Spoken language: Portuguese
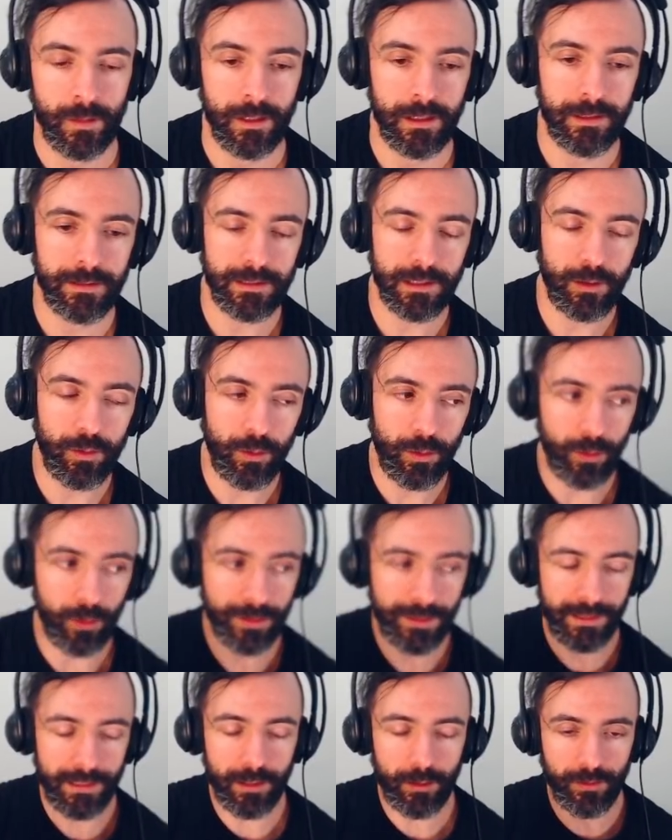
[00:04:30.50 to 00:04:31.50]
Então,
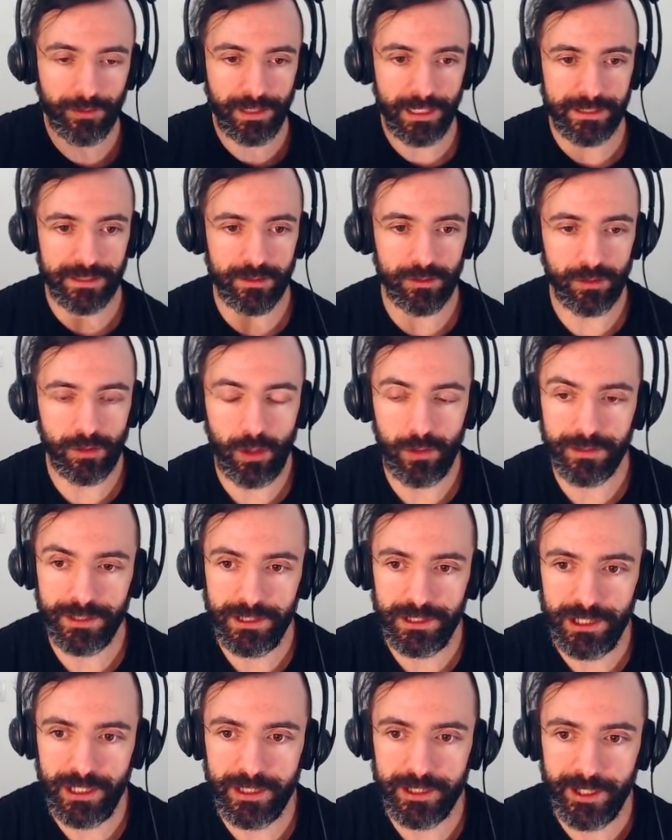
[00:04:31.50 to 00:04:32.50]
o que acontece no LoL
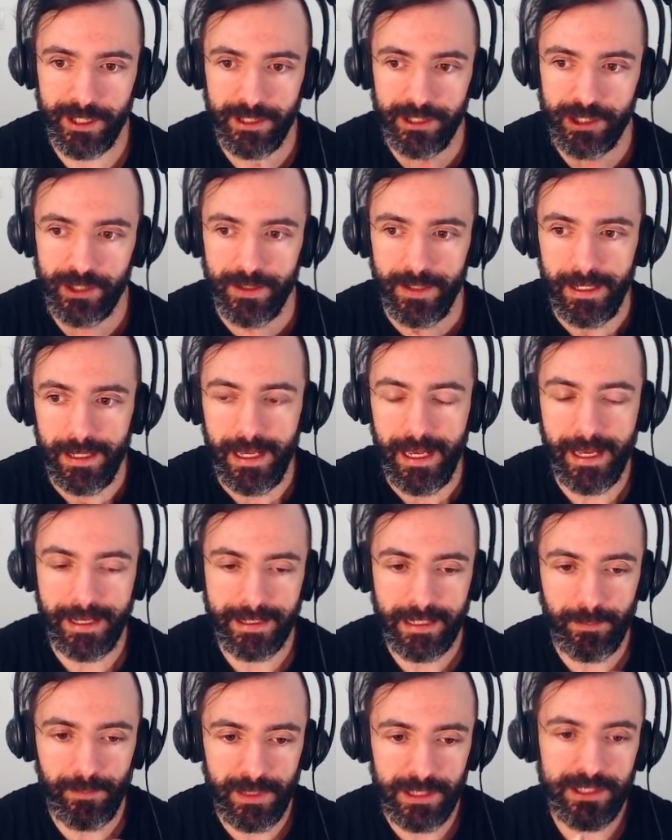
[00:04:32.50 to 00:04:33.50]
hoje em dia, gente, é
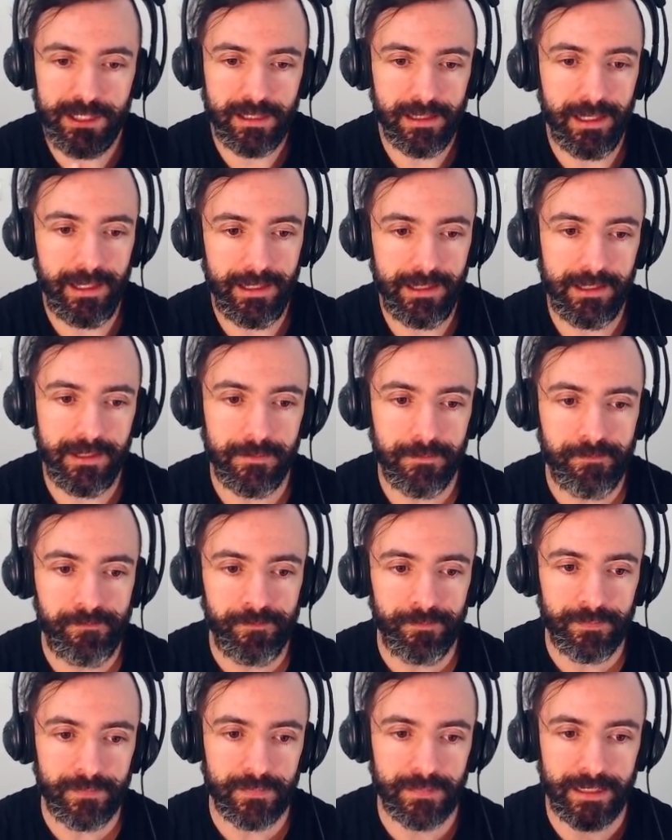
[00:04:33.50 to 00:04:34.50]
que a mid lane
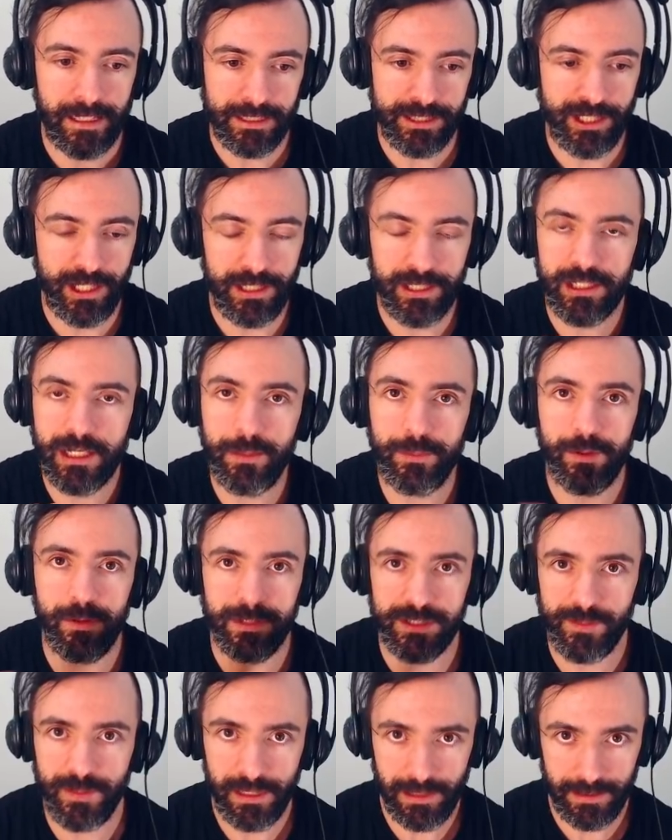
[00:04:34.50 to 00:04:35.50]
tá cheia de
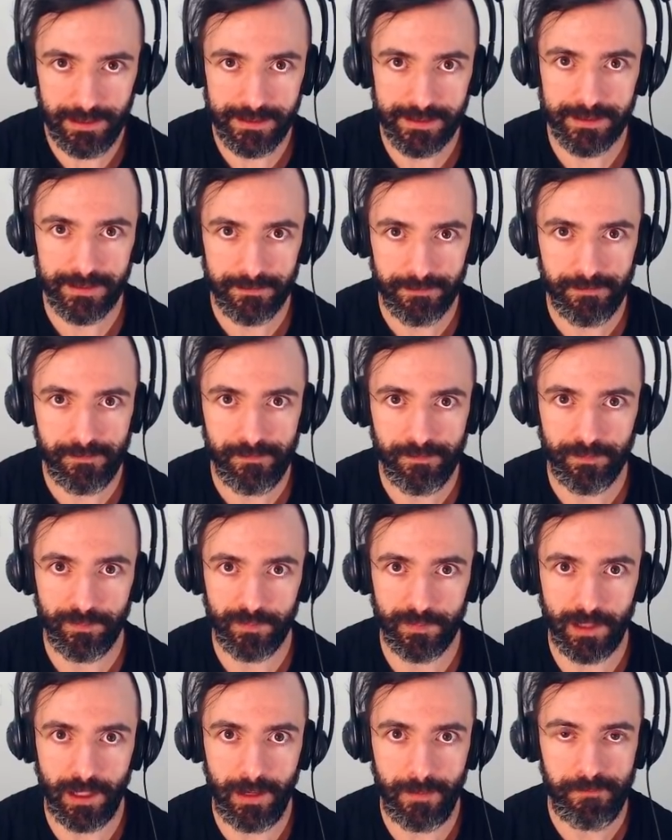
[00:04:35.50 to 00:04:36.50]
campeões milis,
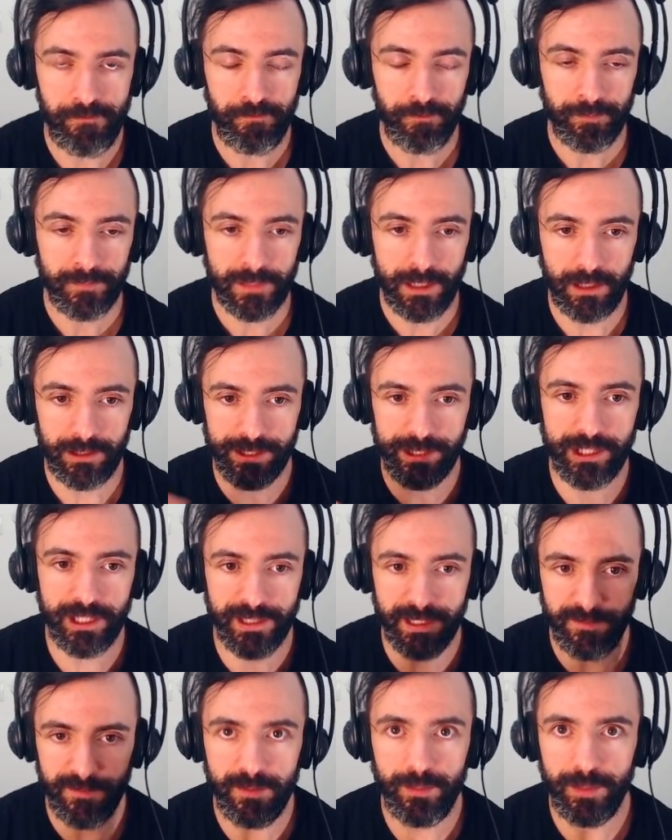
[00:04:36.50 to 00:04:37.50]
tá? Acho que já
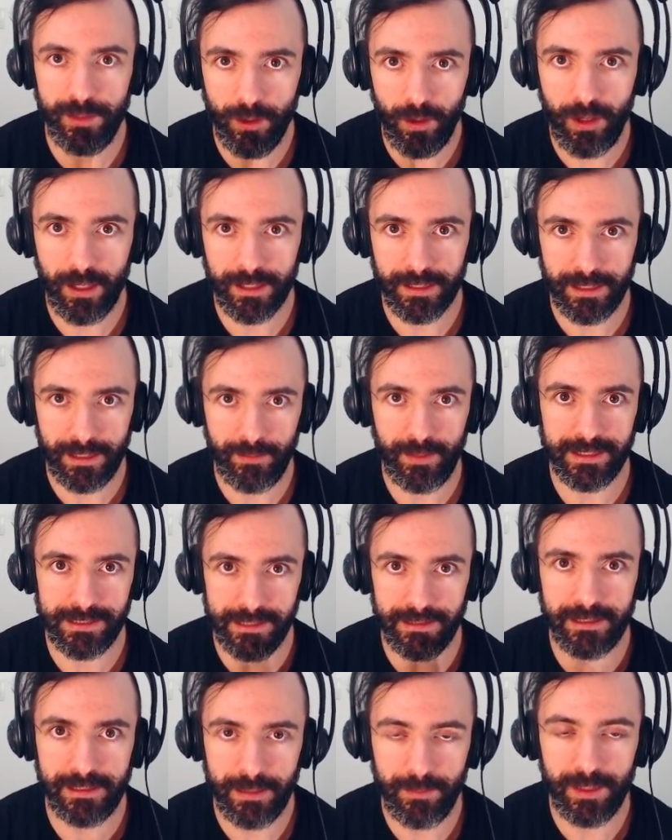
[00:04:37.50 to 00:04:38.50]
teve pior, né? Mas
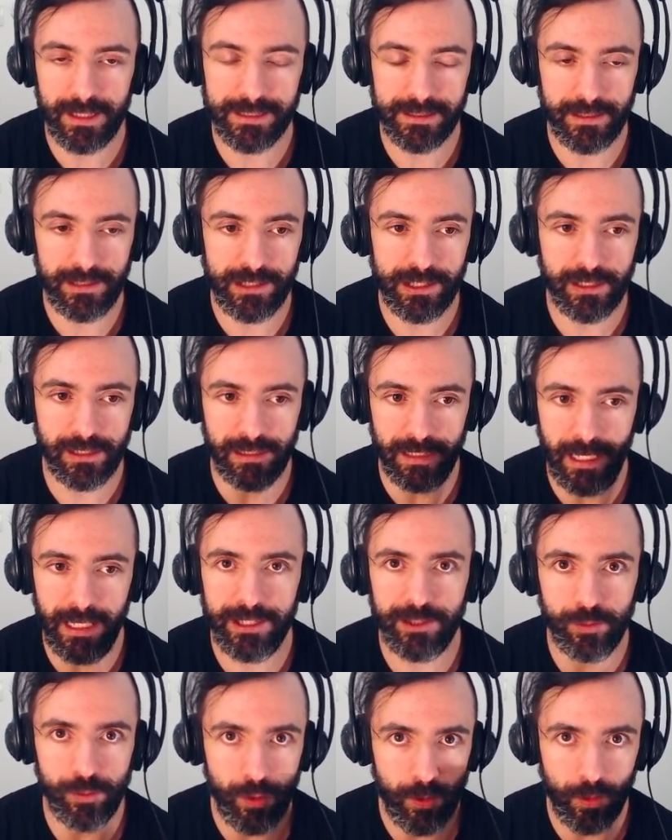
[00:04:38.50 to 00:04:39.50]
ainda tem bastante
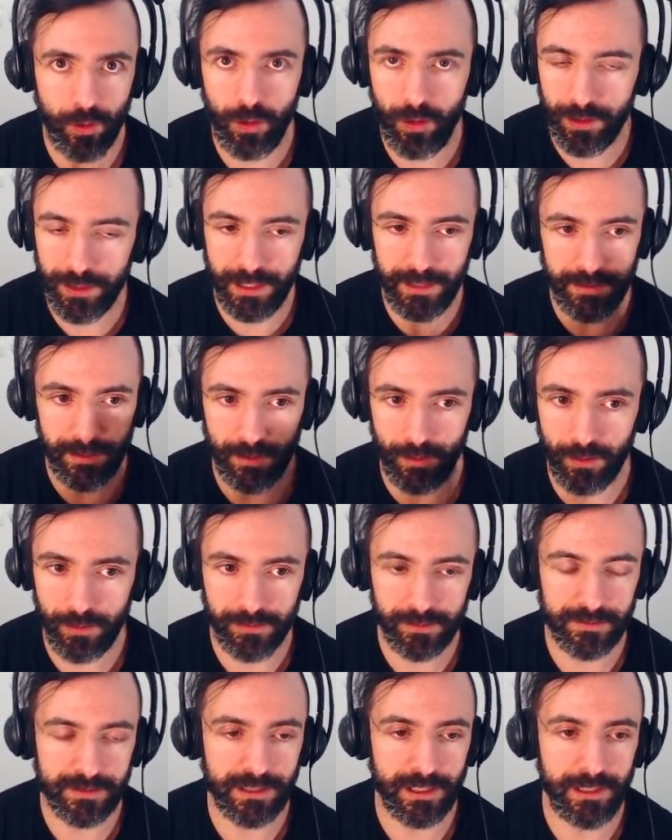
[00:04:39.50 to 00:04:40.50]
Kled, Wukong, entre
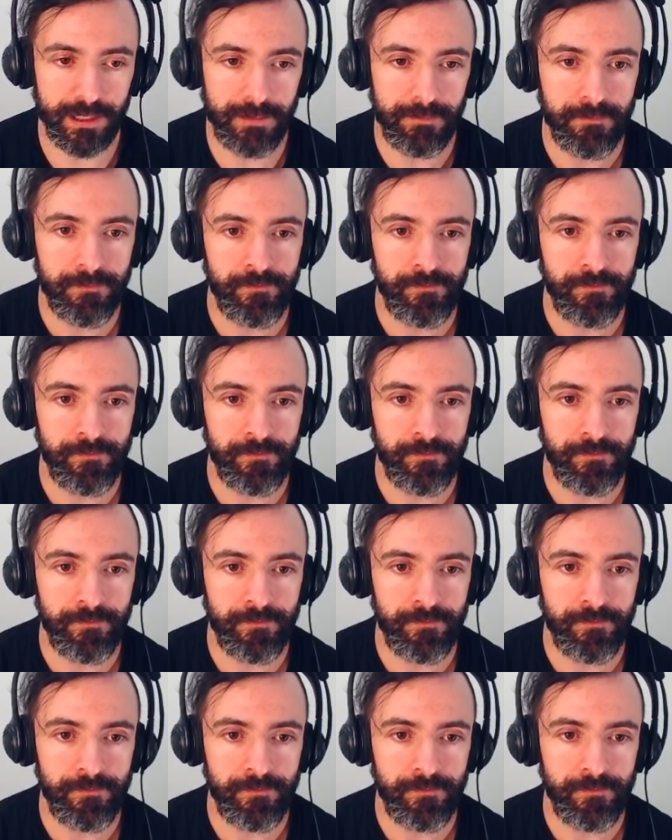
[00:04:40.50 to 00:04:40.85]
outros aí.